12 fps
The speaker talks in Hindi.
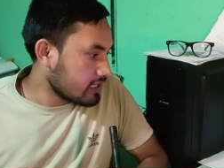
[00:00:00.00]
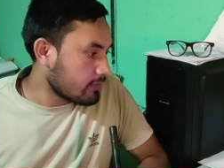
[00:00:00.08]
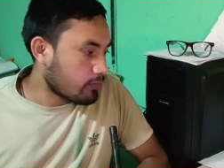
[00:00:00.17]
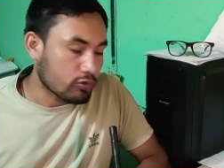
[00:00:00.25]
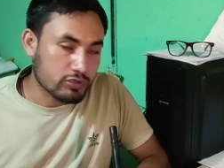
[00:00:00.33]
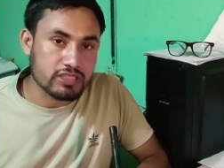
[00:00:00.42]

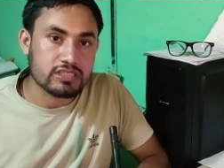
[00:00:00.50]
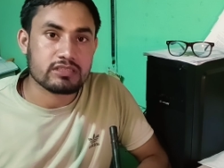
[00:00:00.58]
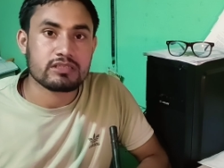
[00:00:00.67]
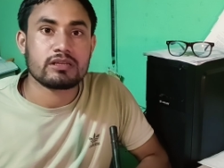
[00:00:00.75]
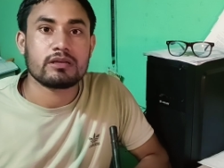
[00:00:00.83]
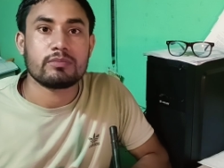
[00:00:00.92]
ये
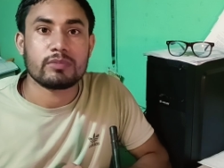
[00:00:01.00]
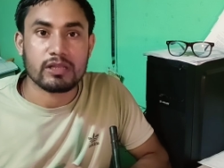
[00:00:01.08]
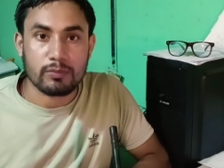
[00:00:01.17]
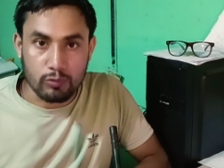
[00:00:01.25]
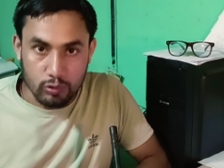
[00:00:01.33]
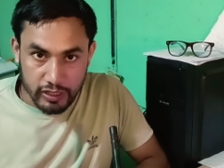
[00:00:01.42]
प्रोसेस
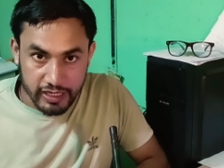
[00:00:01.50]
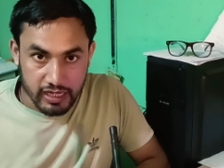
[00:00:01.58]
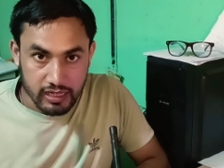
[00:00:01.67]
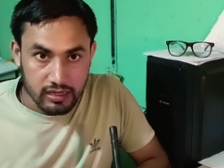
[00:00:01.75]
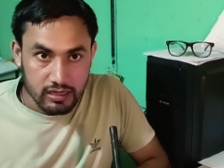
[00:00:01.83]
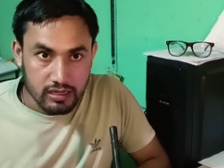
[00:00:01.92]
मतलब
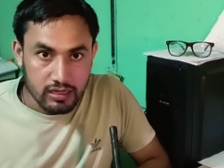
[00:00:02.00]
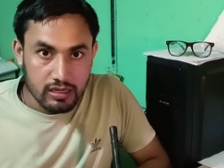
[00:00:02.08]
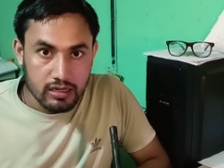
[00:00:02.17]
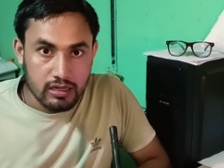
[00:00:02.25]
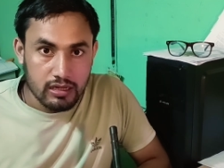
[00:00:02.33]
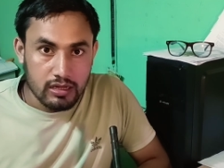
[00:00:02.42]
खुलेगा
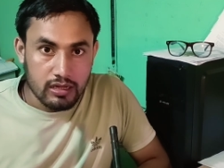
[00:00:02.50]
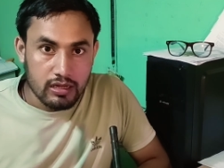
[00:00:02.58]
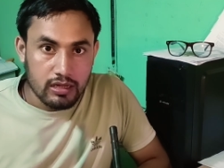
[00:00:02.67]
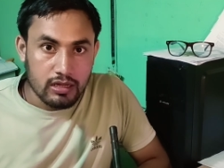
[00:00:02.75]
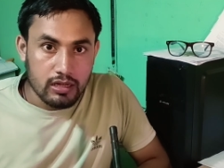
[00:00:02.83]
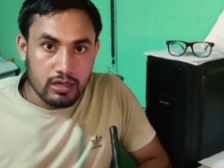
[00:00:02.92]

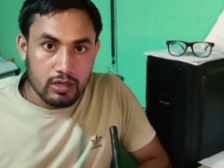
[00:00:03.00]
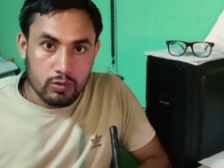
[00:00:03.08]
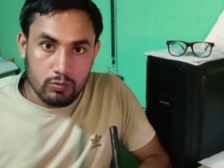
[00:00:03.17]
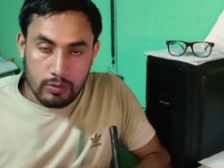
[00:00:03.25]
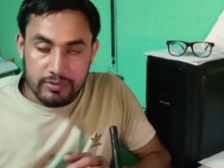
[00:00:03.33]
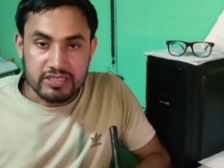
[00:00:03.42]

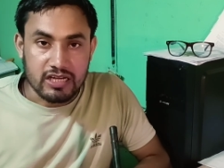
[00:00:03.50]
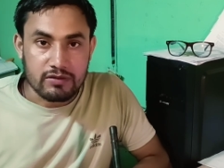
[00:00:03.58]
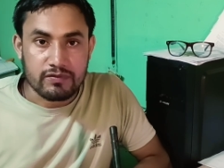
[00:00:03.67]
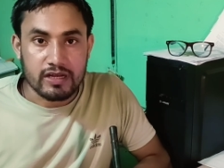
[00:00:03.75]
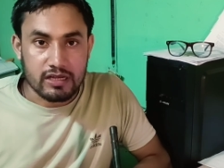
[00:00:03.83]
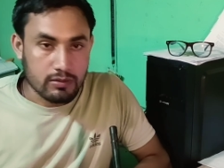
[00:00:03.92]
वो हमें
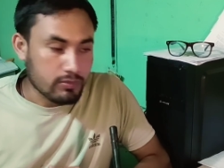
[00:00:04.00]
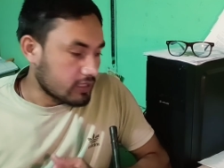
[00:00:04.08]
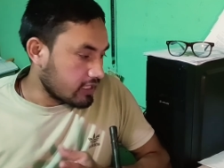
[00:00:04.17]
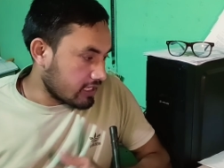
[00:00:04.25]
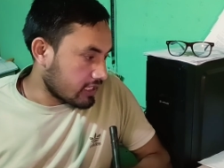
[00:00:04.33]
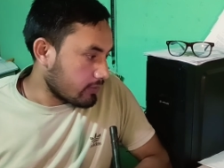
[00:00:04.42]
सर्टिफिकेट
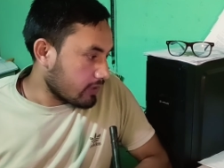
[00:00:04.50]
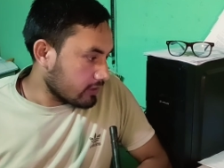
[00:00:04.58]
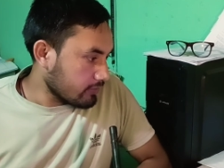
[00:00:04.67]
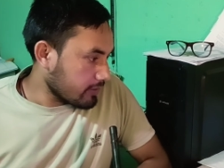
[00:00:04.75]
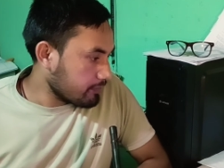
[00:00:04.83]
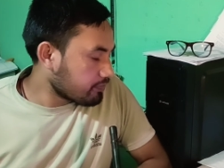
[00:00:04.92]
नंबर देने के
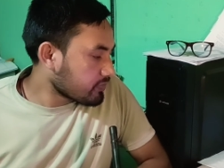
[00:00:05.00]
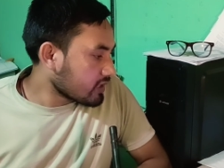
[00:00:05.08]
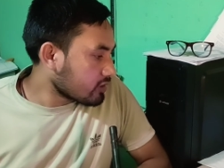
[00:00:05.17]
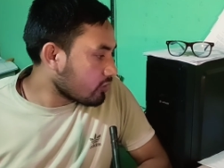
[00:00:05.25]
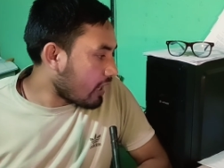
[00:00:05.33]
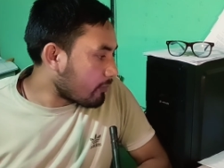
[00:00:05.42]
बाद में
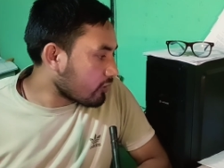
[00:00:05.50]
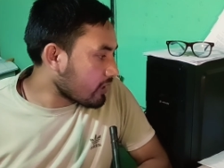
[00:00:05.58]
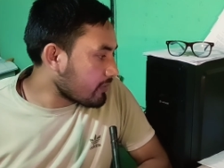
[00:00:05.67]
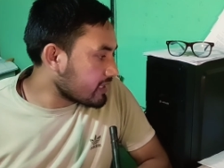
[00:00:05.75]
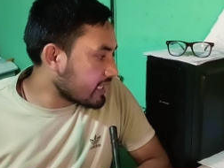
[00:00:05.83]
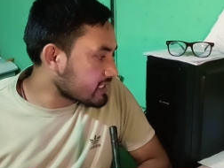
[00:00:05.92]
तो आप लोग
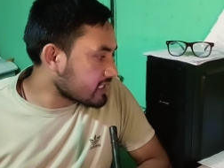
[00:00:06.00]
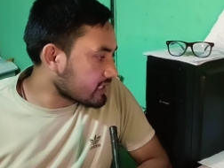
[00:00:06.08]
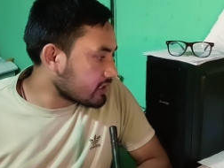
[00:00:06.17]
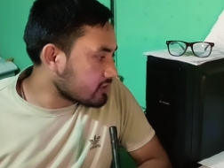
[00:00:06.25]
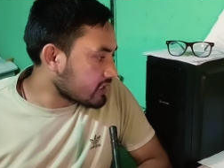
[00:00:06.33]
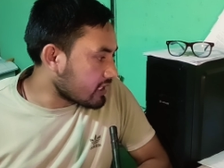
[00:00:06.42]
यहाँ देख
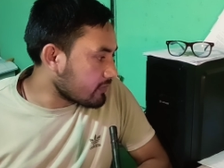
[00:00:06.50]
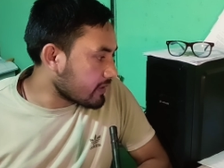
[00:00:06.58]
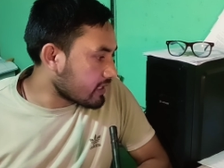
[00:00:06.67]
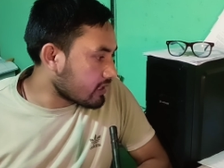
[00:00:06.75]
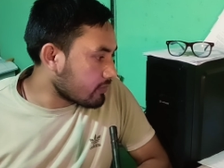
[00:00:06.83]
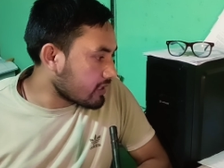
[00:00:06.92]
सकते हो
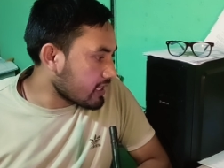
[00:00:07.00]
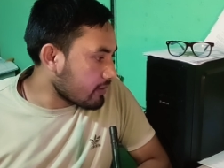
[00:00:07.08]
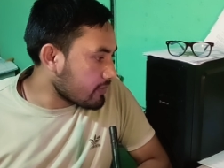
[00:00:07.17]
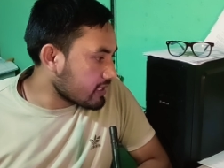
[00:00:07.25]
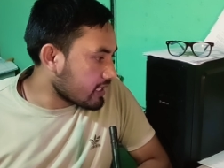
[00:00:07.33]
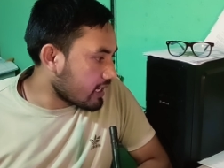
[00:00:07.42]
सर्टिफिकेट नंबर
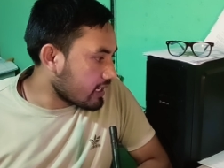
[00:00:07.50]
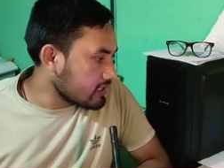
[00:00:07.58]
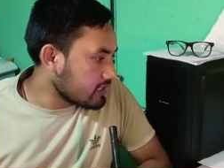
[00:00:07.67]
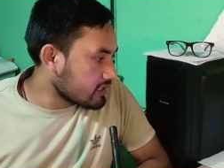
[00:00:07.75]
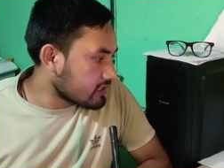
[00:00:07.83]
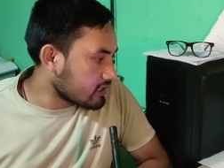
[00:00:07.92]
यही में देना
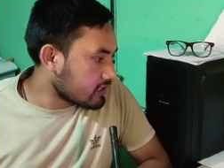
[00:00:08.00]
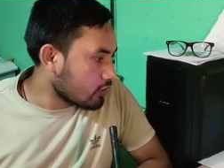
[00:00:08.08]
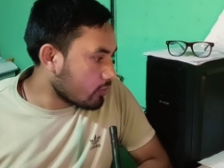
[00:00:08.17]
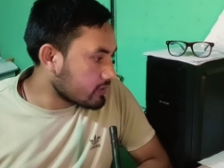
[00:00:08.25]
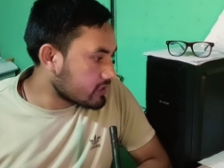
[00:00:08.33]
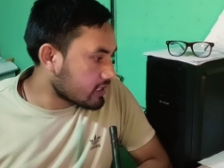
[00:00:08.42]
है इंटर द
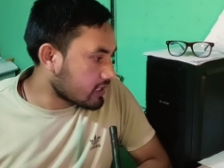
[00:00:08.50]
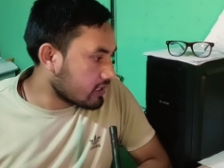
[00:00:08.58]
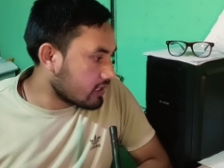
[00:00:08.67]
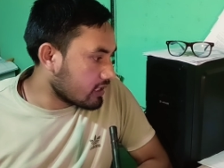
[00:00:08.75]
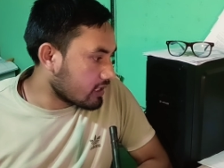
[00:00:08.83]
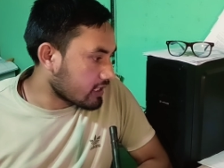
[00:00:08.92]
ओबीसी
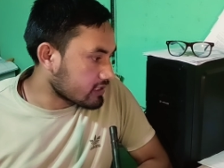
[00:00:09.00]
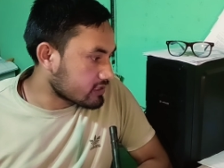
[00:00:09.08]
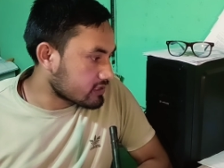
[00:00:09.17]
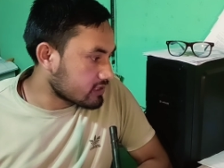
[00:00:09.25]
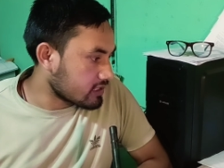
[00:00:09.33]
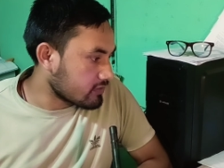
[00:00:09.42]
का
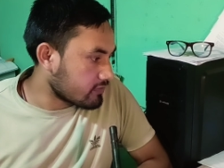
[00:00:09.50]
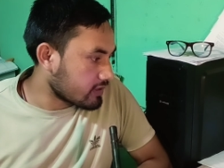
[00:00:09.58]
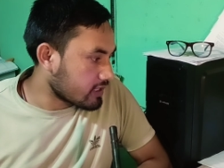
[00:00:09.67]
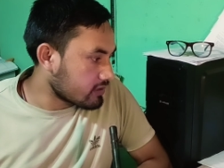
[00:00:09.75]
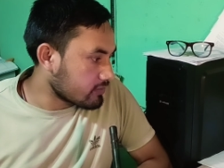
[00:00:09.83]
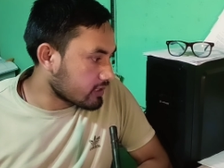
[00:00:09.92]

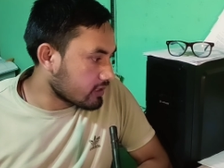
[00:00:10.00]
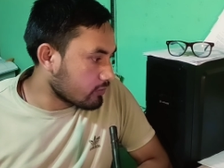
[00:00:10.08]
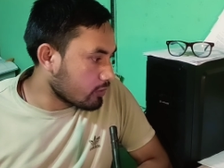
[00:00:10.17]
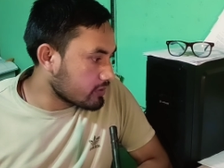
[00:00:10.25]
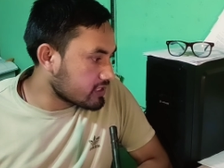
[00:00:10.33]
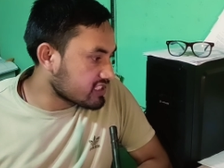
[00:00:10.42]
सर्टिफिकेट
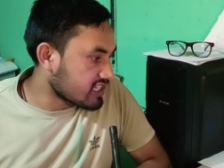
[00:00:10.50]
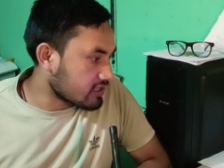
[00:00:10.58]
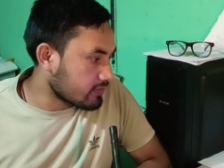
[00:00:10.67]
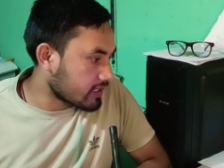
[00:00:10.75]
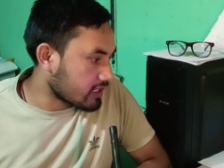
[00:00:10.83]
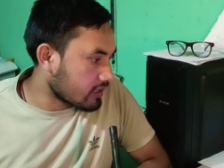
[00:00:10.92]
मतलब ओबीसी
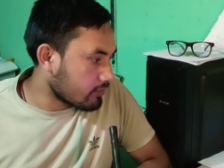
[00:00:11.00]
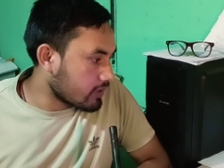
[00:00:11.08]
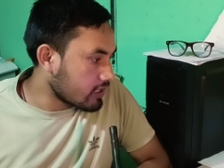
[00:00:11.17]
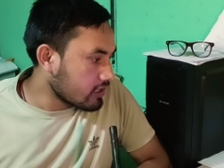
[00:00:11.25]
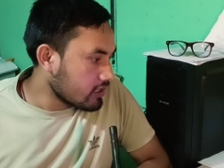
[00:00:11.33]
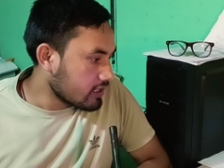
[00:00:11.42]
सर्टिफिकेट
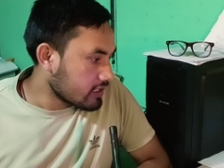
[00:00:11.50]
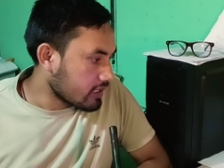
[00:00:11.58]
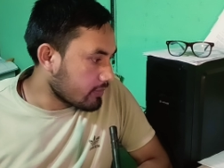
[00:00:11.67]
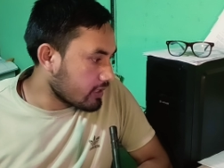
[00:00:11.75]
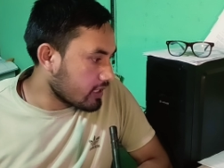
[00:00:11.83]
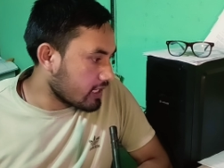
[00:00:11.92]
नंबर
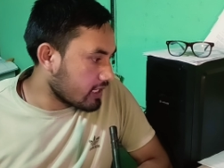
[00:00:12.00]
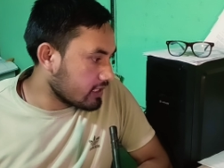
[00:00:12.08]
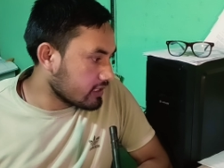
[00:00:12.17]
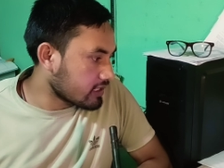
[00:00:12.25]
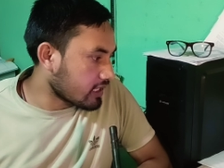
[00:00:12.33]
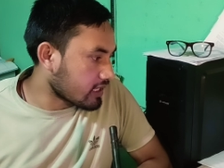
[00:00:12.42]
ये हमें
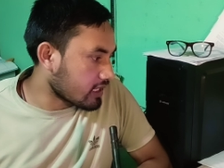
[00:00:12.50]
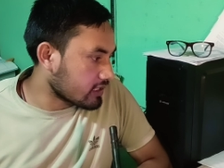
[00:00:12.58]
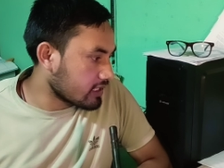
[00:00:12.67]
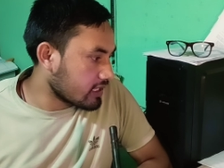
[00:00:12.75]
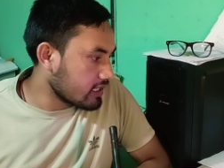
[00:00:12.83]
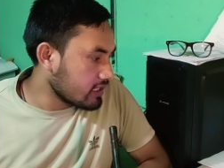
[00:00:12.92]
इंटर कर
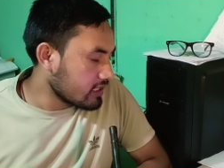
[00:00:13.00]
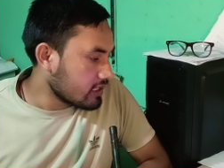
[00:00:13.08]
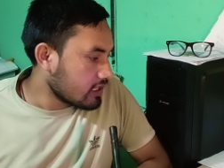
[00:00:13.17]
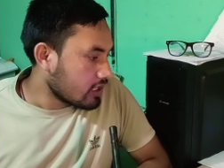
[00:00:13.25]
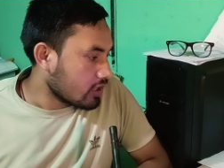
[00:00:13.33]
देना है